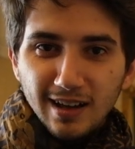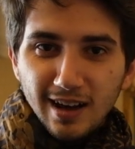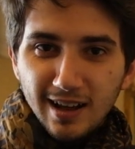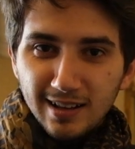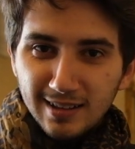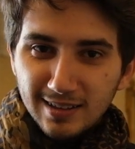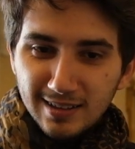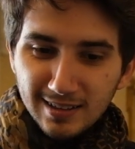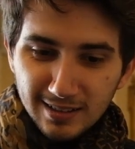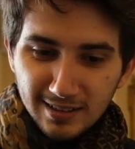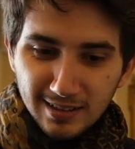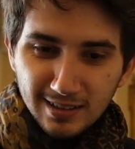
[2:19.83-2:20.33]

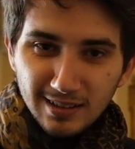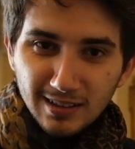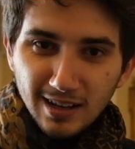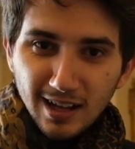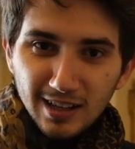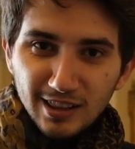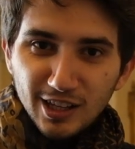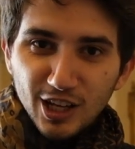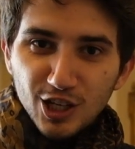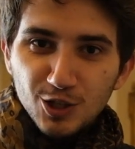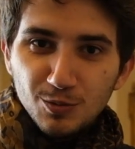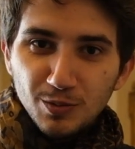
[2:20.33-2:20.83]
attığı,
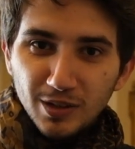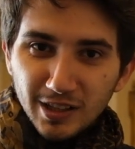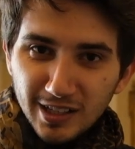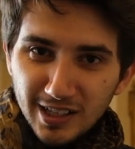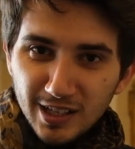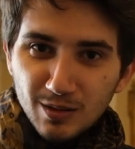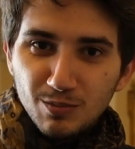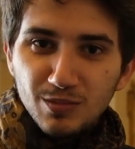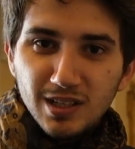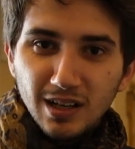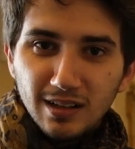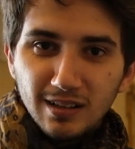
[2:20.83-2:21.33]

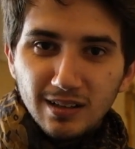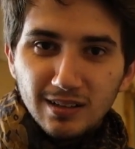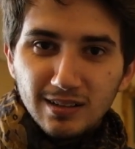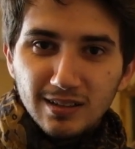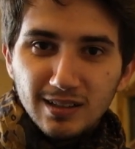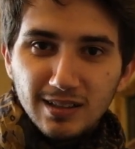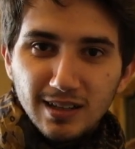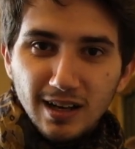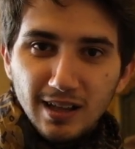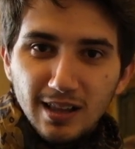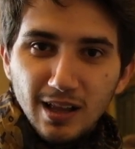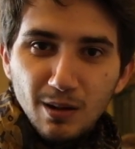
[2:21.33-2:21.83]
anlaşmaları
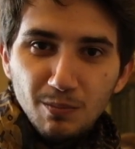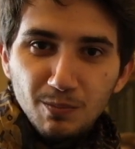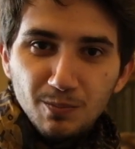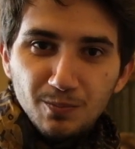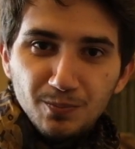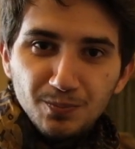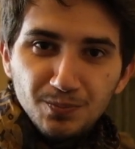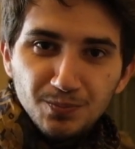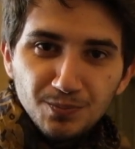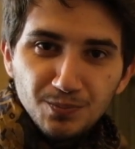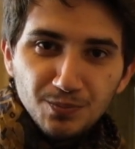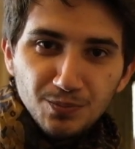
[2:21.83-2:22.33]
imzaladığı kalem
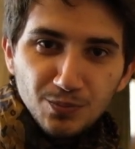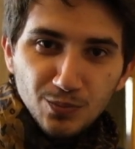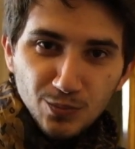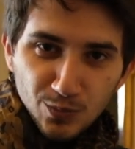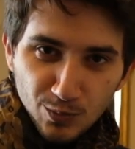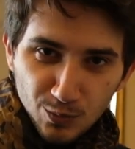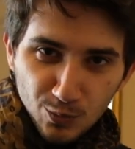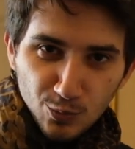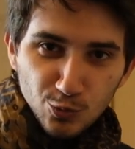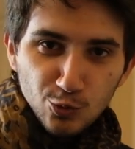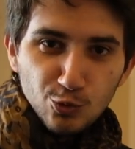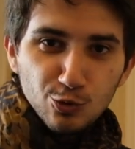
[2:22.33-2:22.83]

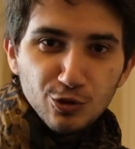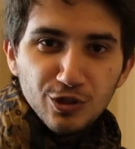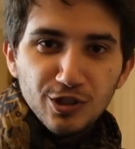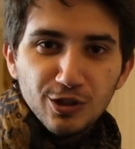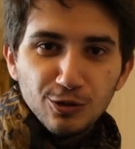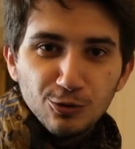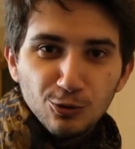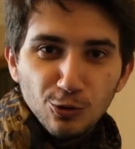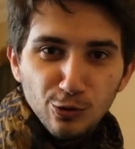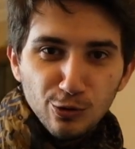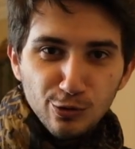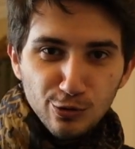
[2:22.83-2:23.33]

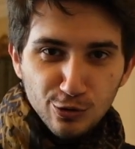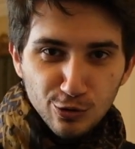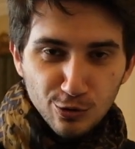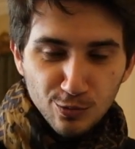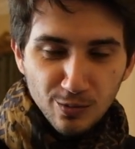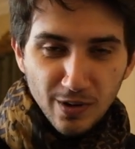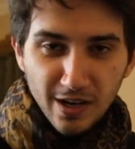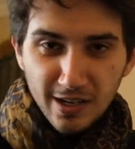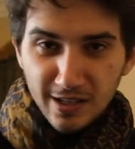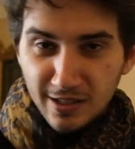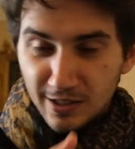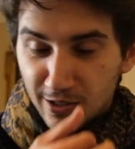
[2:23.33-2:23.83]

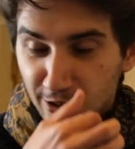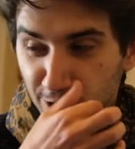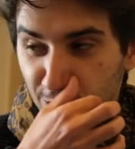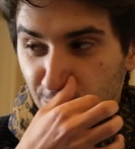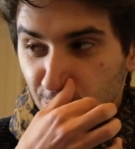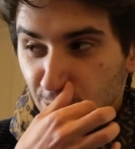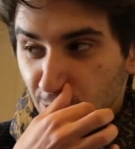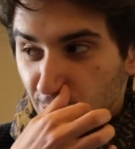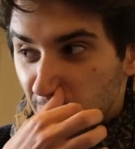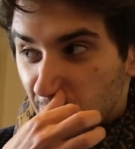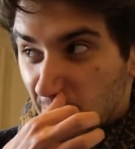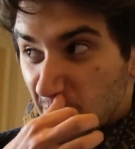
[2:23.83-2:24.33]
149'dur Meister
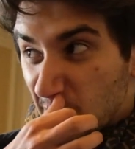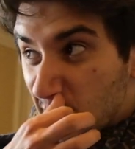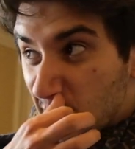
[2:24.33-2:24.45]
Stück.